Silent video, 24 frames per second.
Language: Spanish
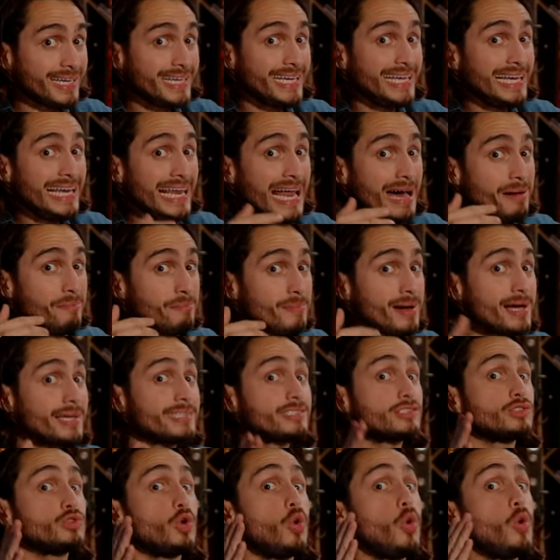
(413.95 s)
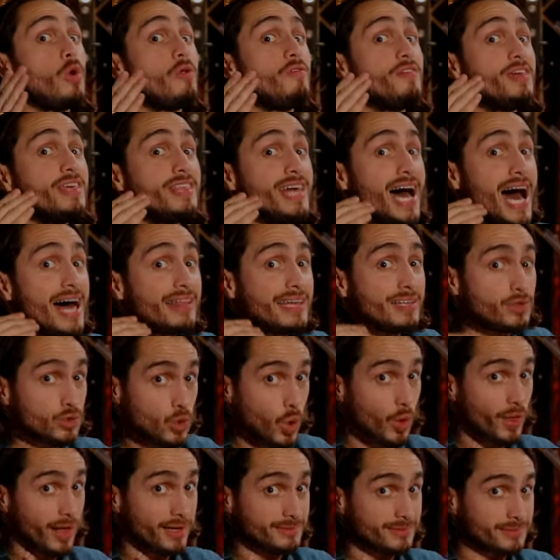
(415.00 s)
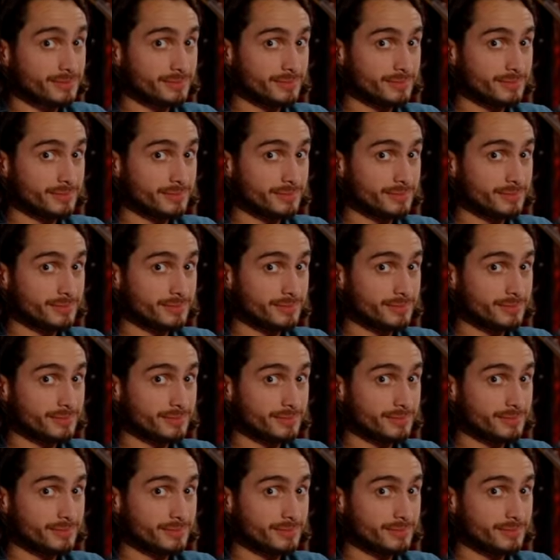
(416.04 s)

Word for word: y la más olvidada de todas.